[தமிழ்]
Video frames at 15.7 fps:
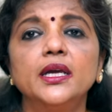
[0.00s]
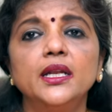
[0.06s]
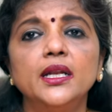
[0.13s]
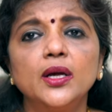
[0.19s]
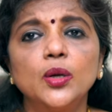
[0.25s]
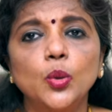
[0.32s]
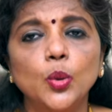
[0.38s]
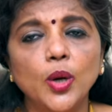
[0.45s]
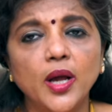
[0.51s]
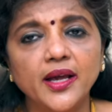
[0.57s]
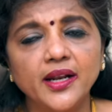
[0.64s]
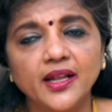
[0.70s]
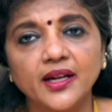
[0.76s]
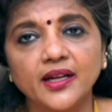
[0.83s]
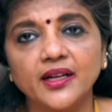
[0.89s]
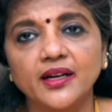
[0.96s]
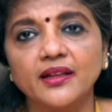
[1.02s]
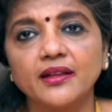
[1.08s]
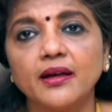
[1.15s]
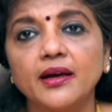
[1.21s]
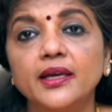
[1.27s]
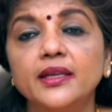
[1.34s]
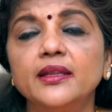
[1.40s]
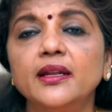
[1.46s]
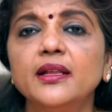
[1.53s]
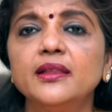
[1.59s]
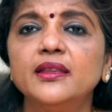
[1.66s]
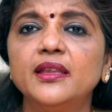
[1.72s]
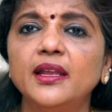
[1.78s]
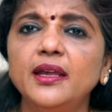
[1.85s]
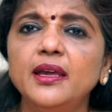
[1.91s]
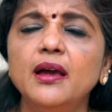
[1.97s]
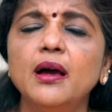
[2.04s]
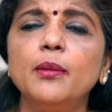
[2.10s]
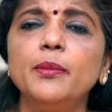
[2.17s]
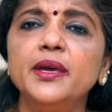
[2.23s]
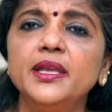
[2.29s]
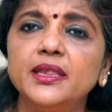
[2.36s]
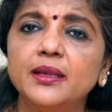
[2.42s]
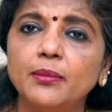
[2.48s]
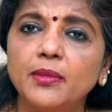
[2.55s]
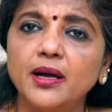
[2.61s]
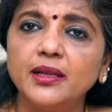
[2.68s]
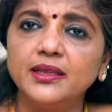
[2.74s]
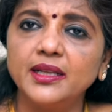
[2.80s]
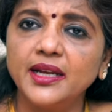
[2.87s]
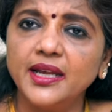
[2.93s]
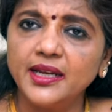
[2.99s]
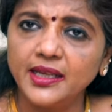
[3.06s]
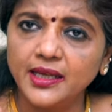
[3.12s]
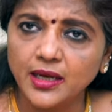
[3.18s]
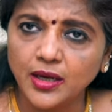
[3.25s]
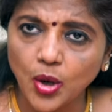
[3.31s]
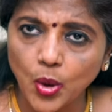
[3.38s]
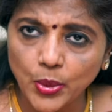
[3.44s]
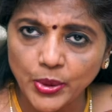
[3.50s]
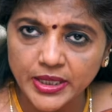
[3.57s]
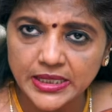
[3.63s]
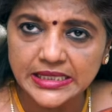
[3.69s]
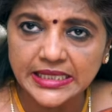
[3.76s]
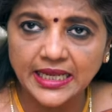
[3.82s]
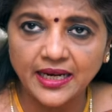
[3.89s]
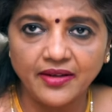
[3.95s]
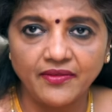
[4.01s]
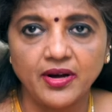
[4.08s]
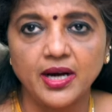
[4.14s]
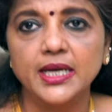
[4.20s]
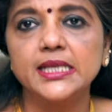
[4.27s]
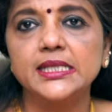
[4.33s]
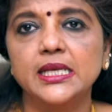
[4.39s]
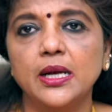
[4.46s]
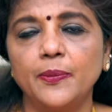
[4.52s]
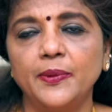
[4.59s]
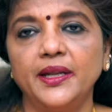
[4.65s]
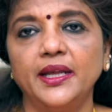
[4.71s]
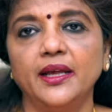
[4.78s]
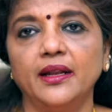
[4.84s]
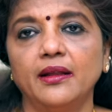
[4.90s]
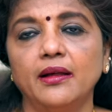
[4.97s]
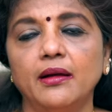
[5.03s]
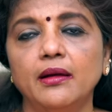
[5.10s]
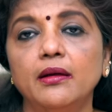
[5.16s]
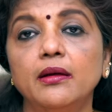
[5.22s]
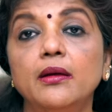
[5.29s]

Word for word: இல்ல குழாயில இருக்கிறதா இதெல்லாம் தெரியாம இந்த மாத்திரையை நீங்க கவுண்டர் சேல்ல வாங்கி சாப்பிட்டீங்கன்னா